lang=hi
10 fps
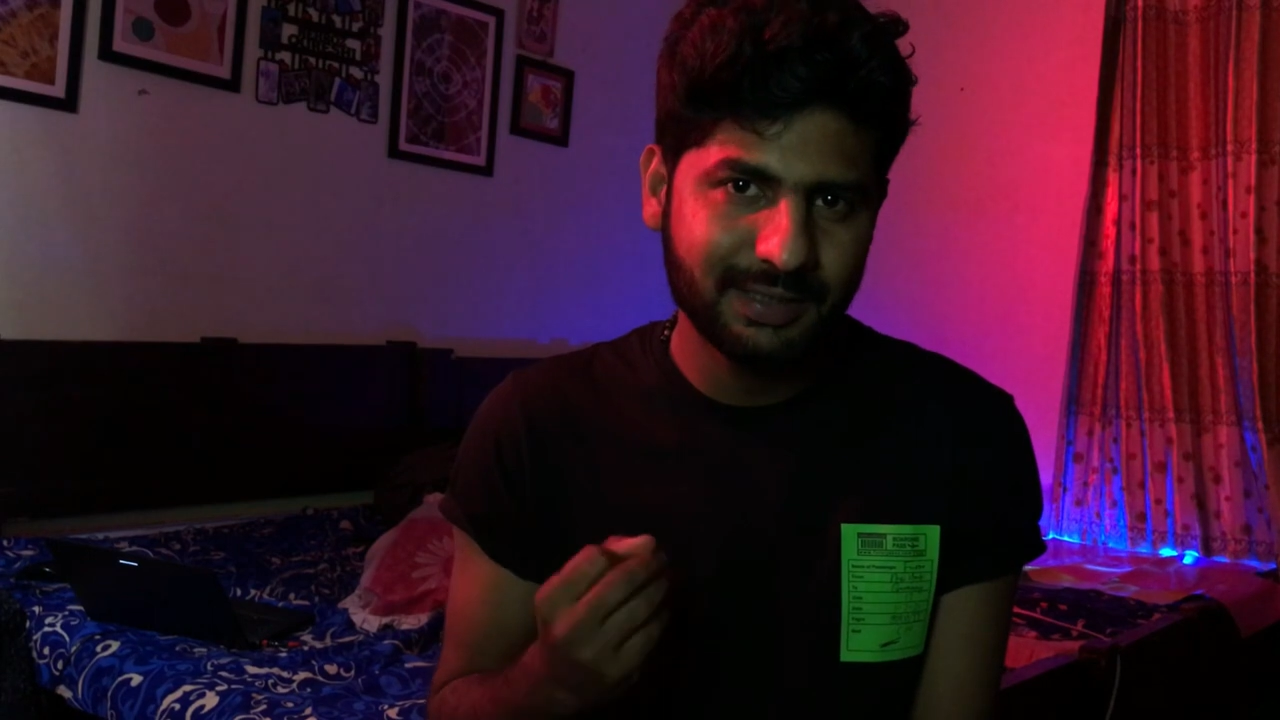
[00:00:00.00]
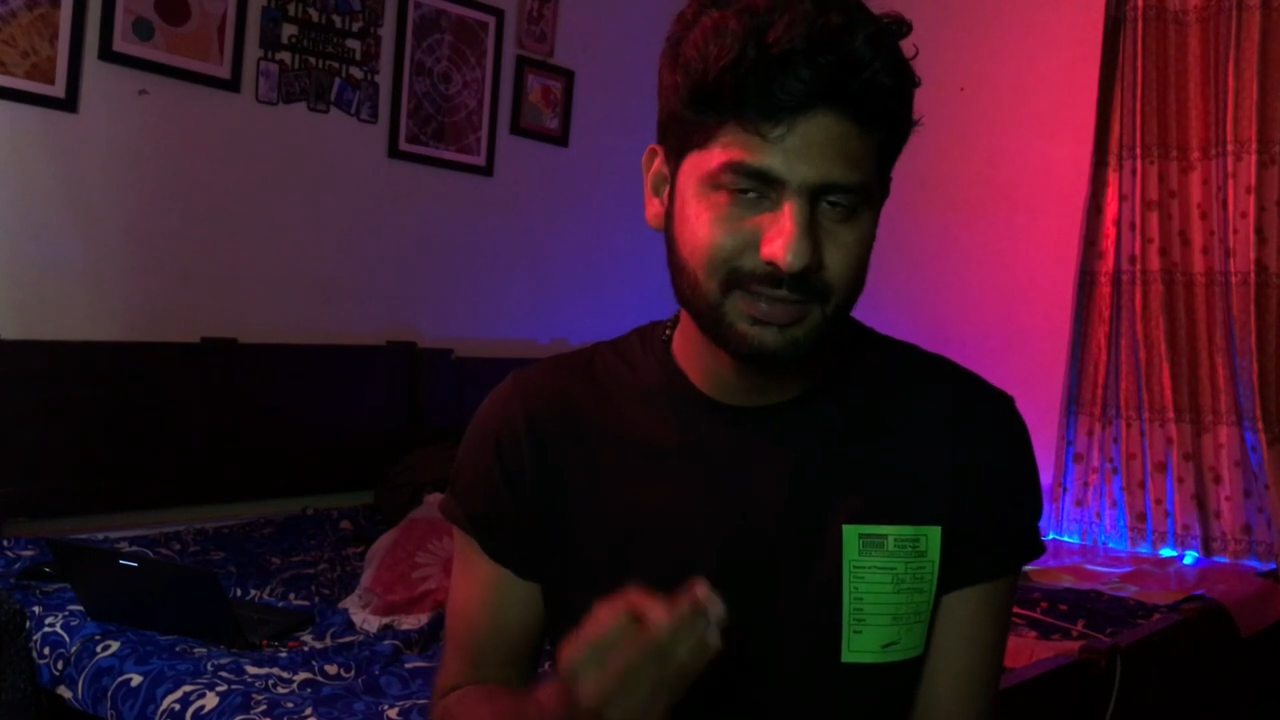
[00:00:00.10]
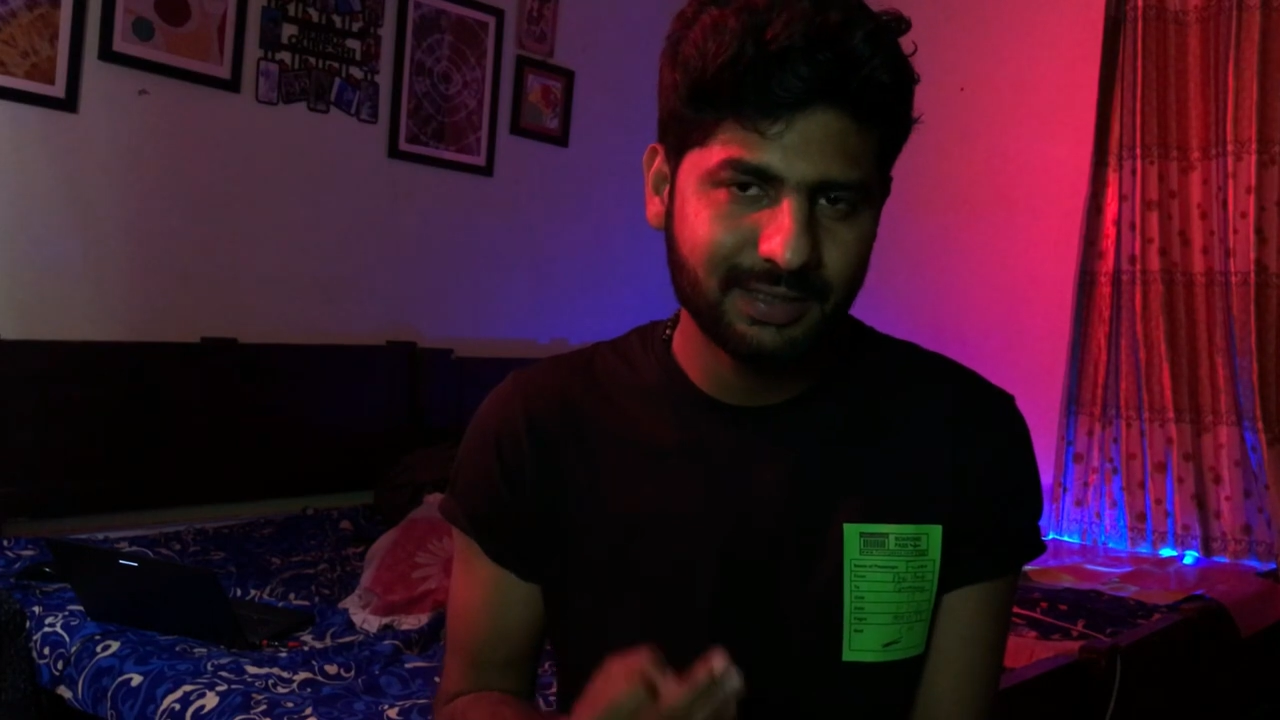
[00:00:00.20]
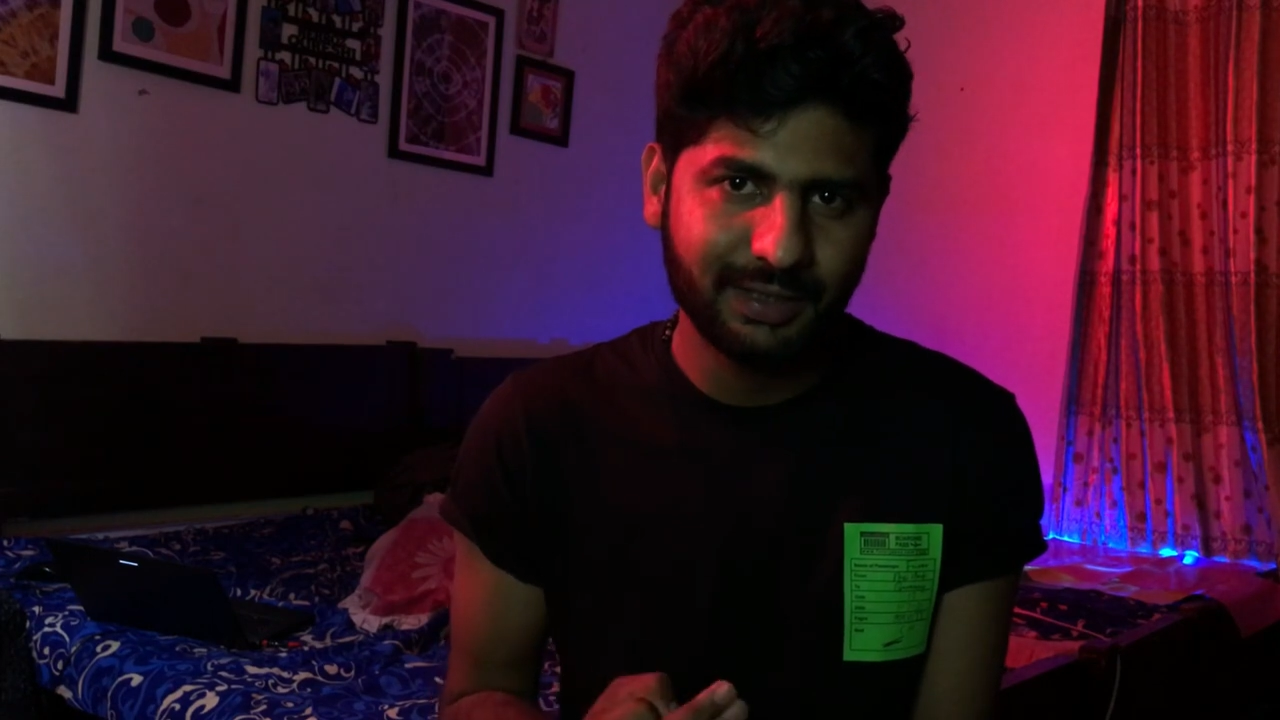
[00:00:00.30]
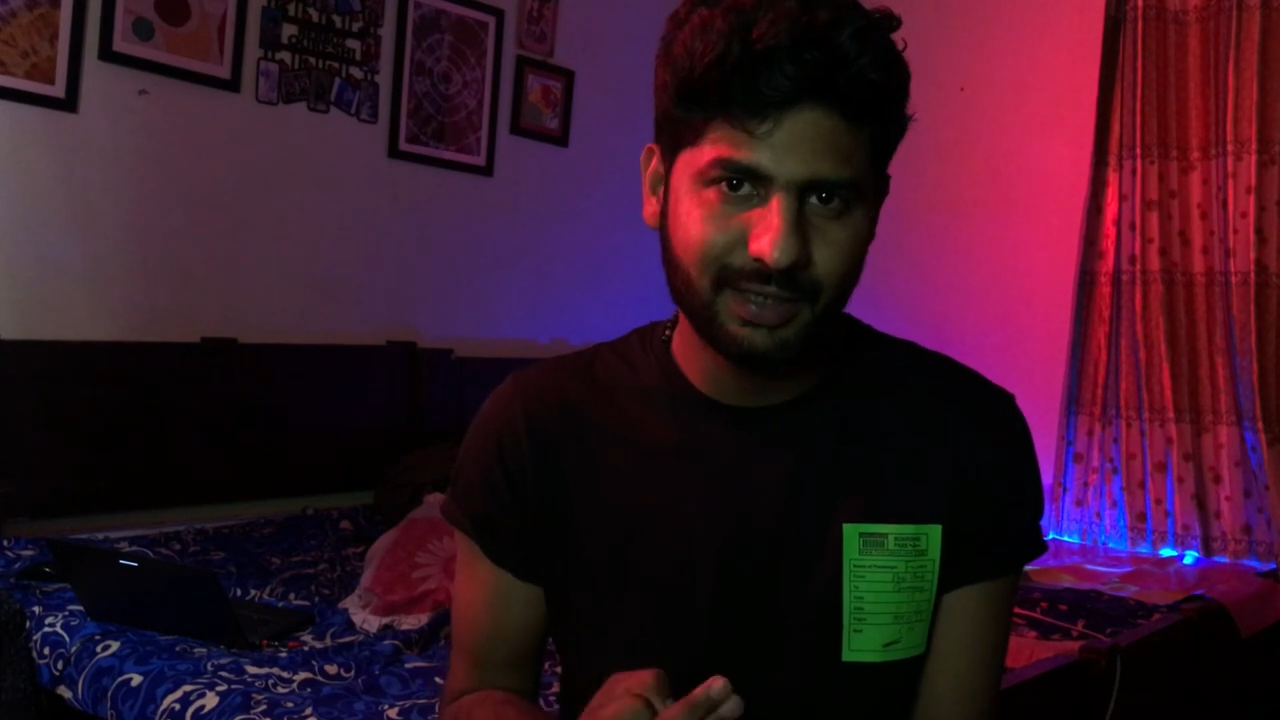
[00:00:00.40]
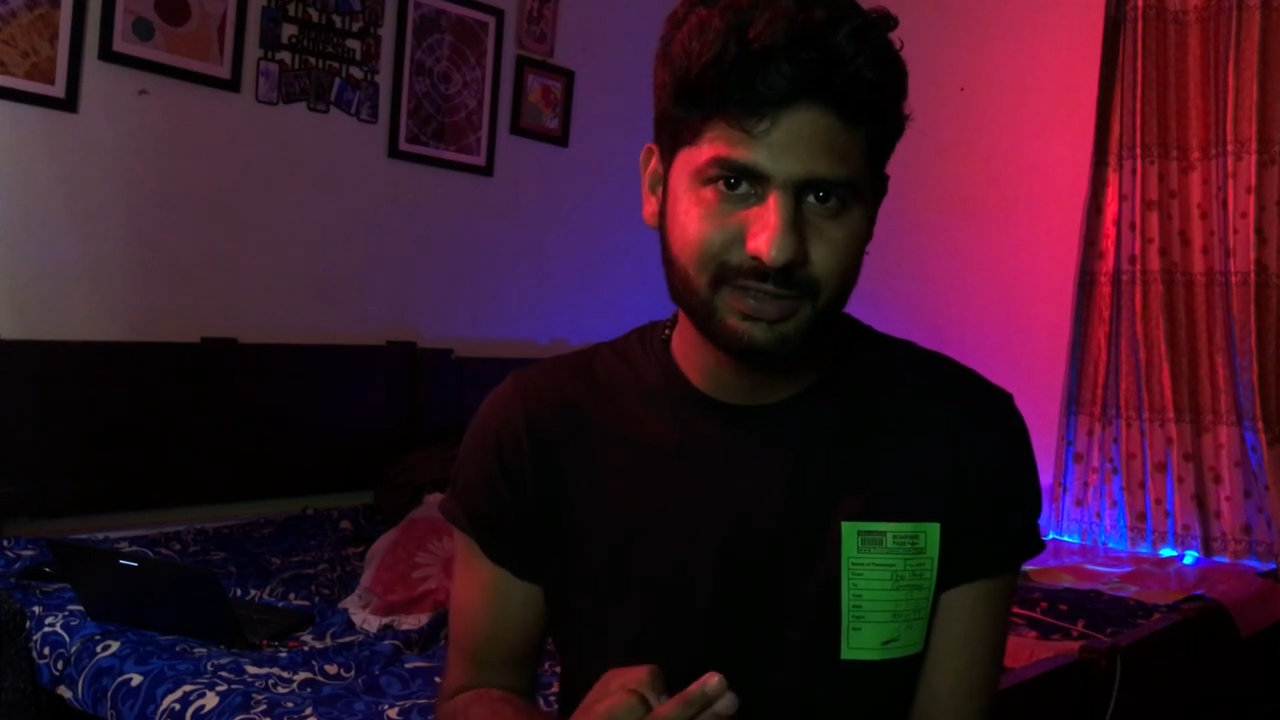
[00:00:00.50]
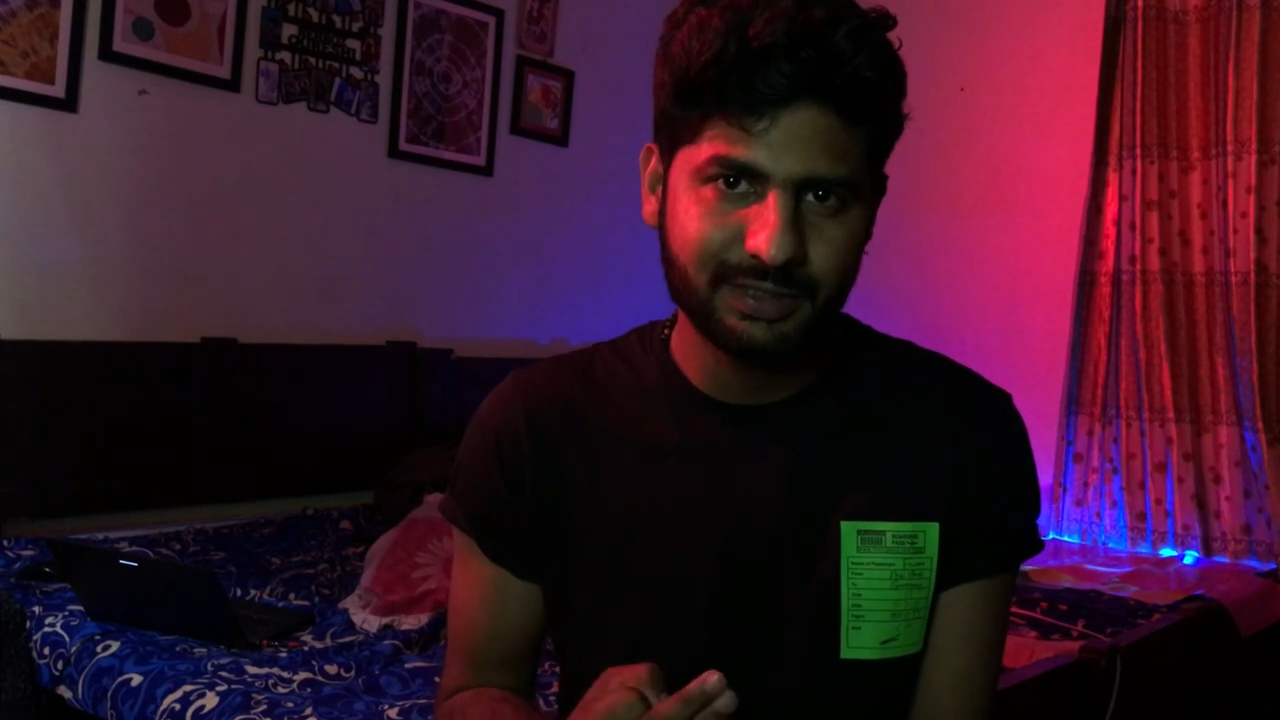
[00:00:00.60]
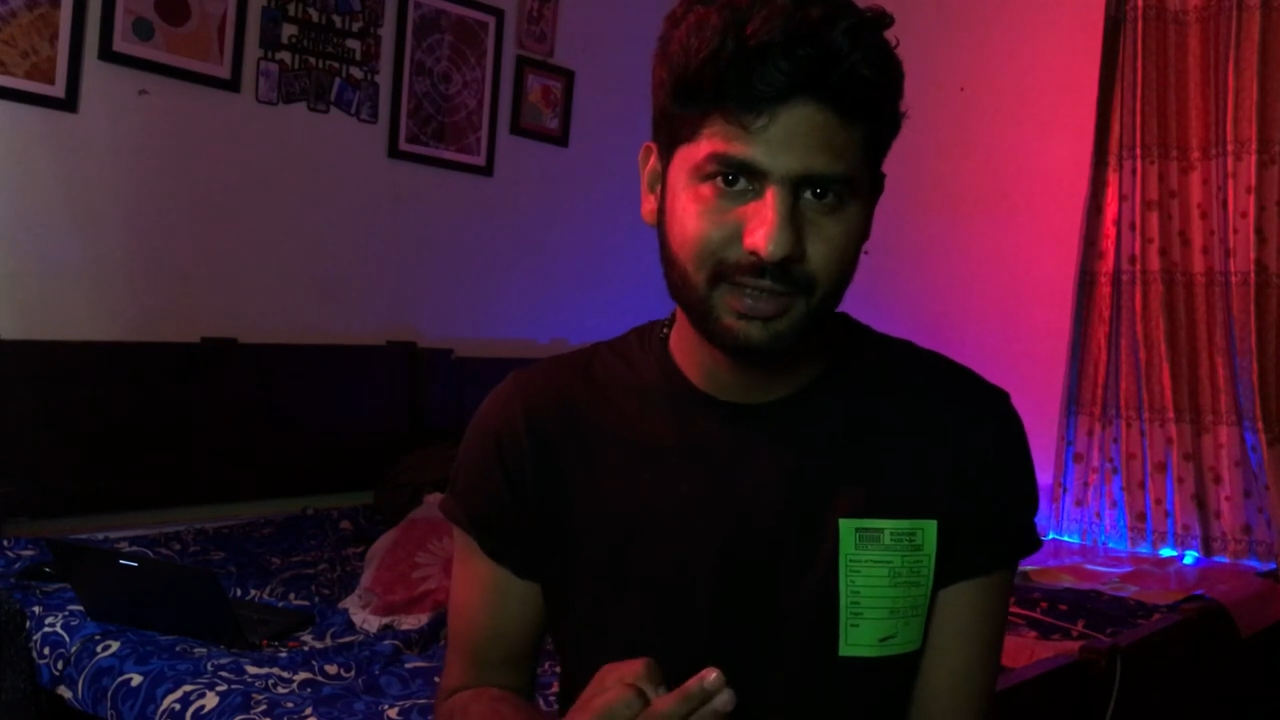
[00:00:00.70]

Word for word: तीस हज़ार खर्चा